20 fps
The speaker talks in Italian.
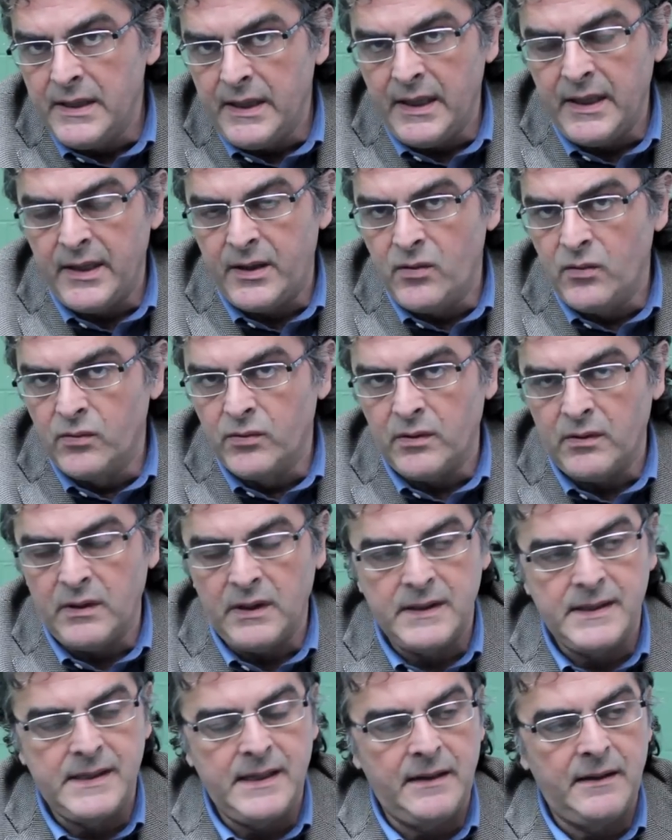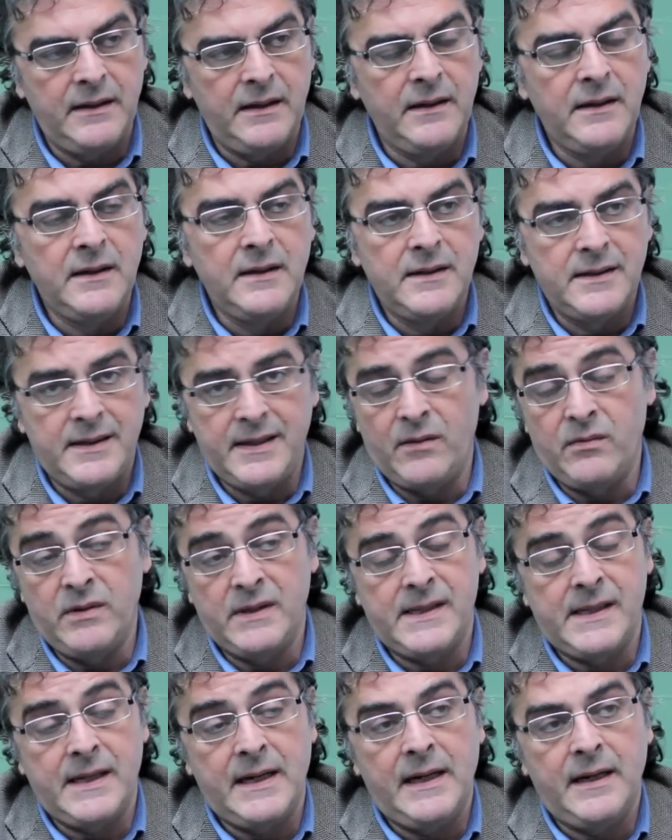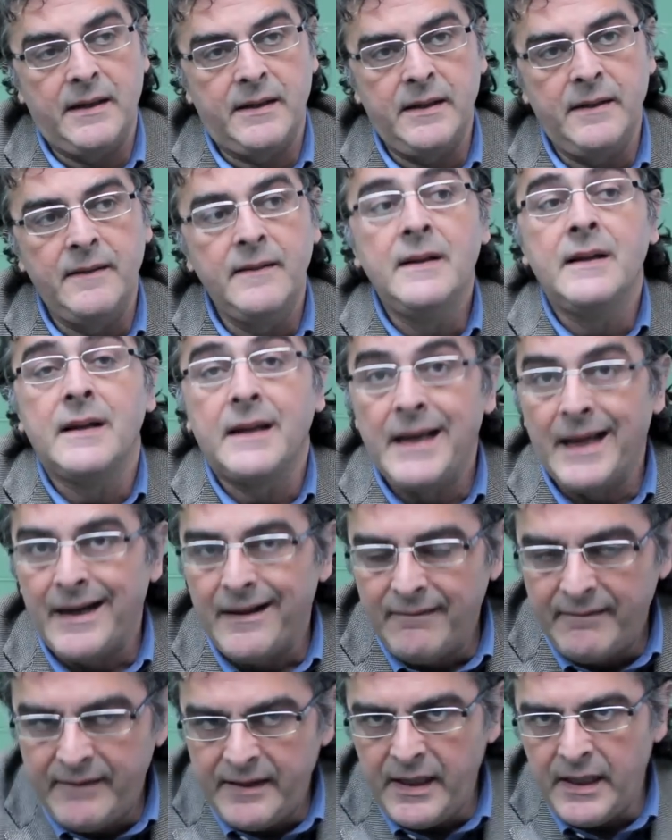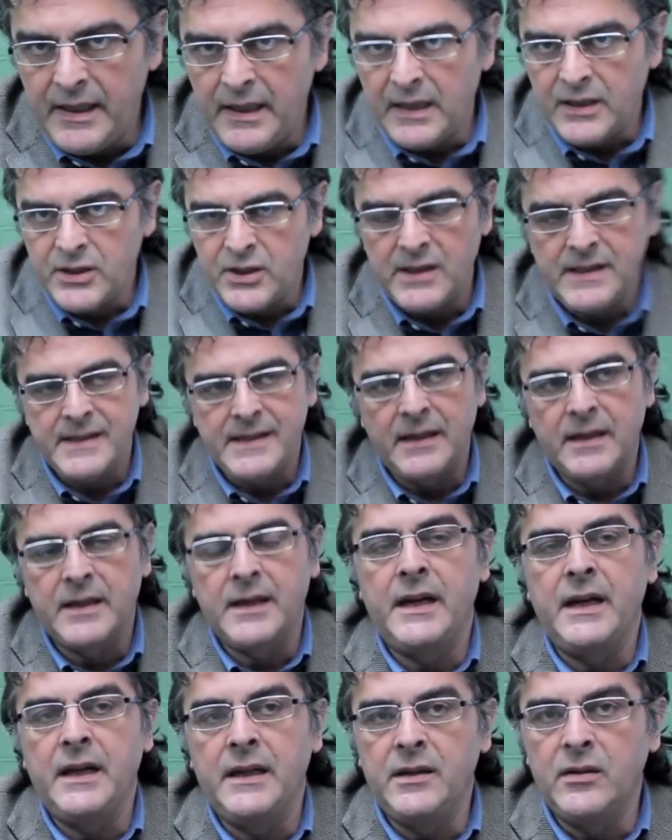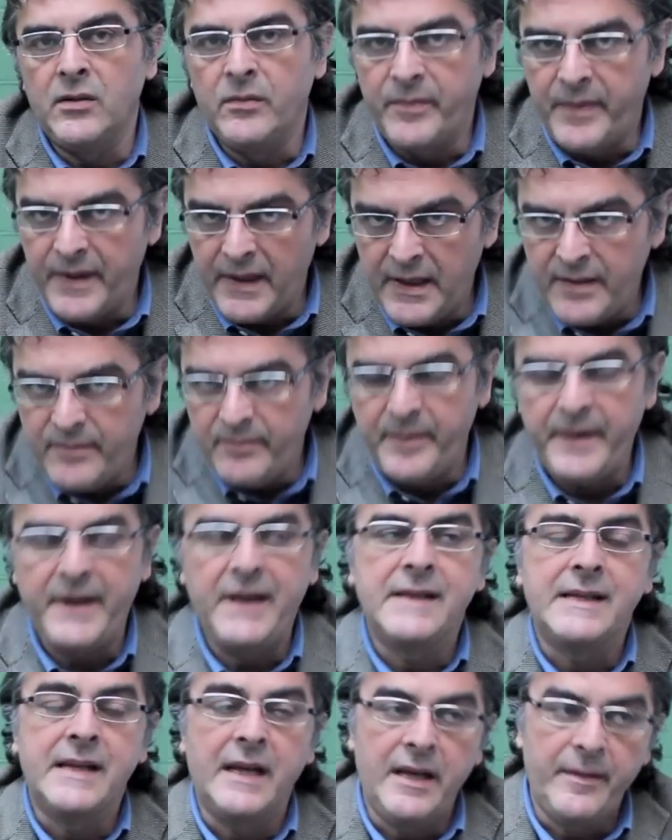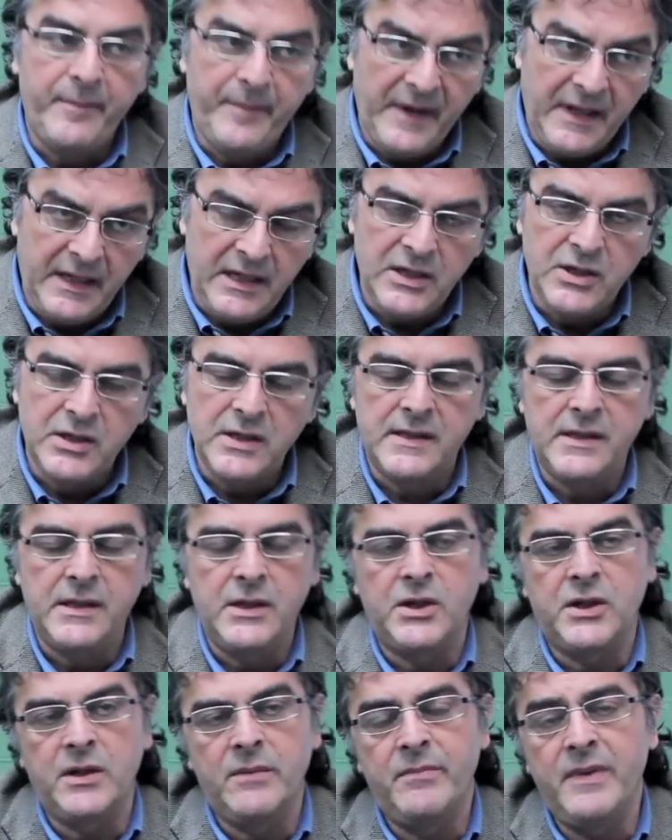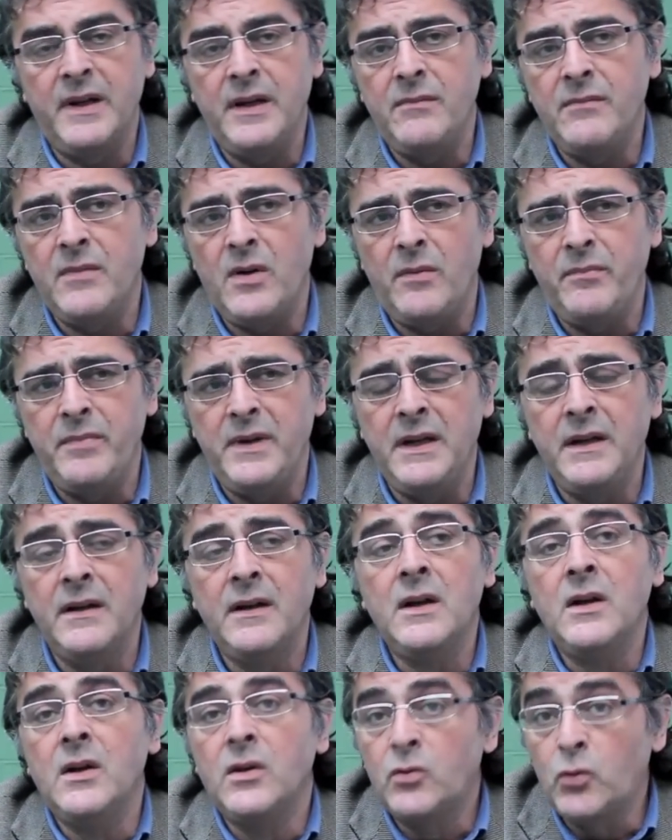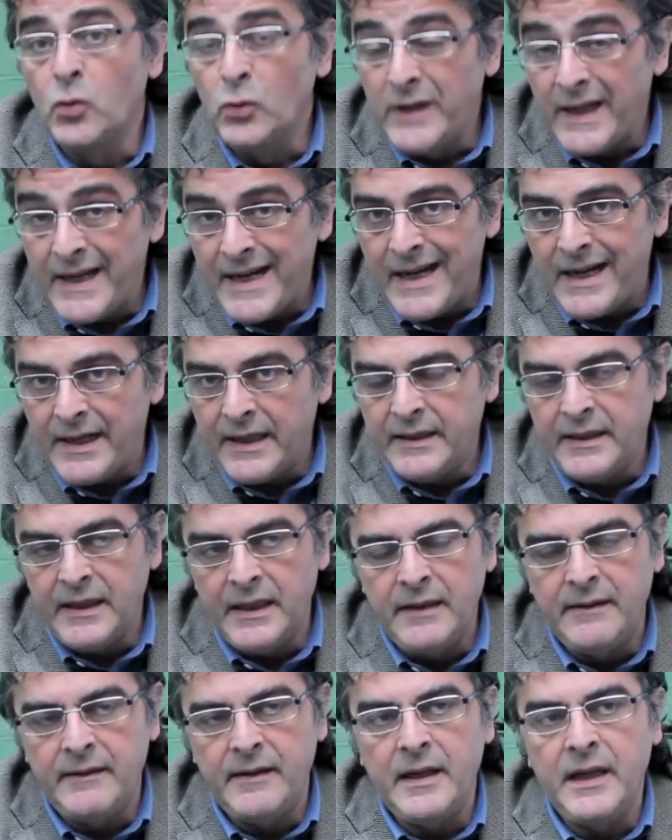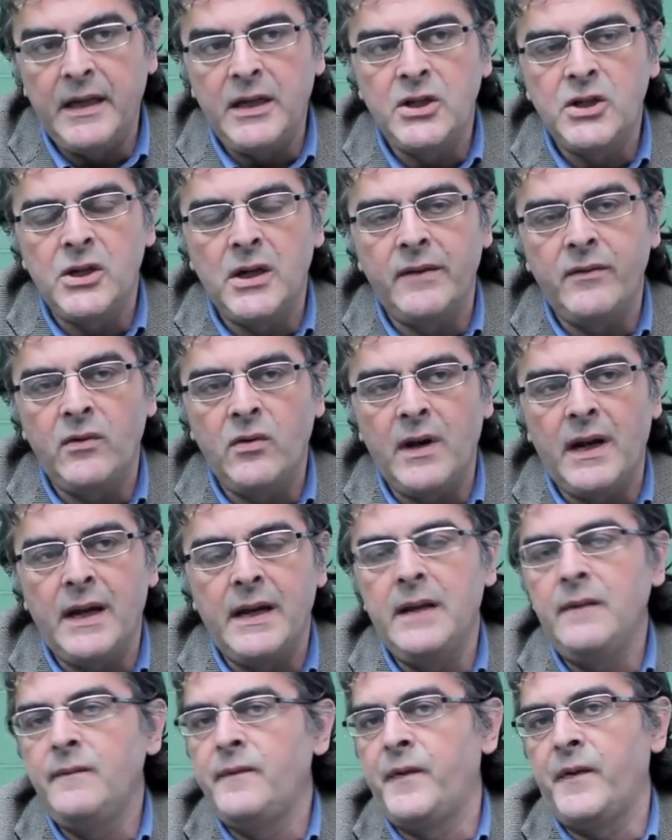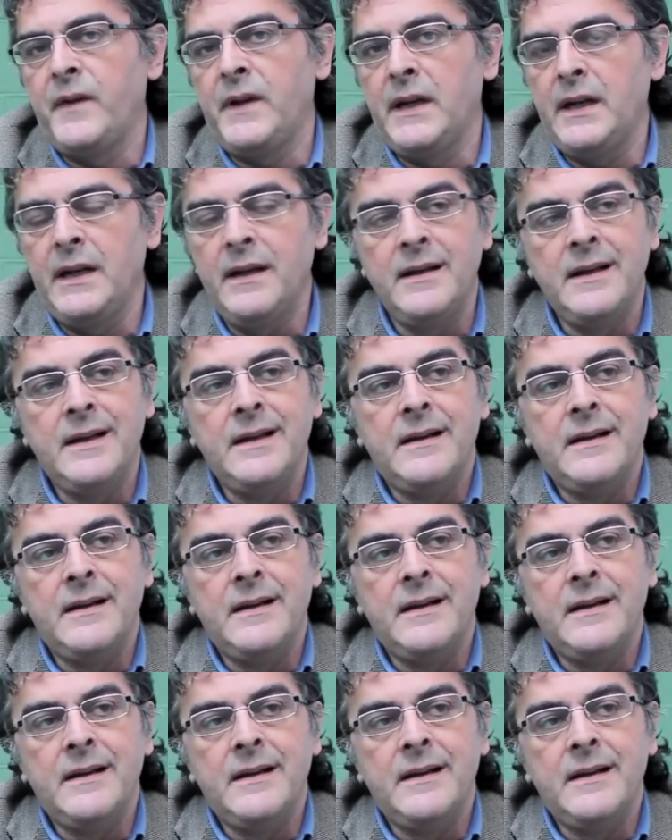e le chiudono le aziende sequestrate, garantire l'accesso al credito per le imprese e per chi gestisce beni immobili, tutelare i diritti di chi ci lavora e infine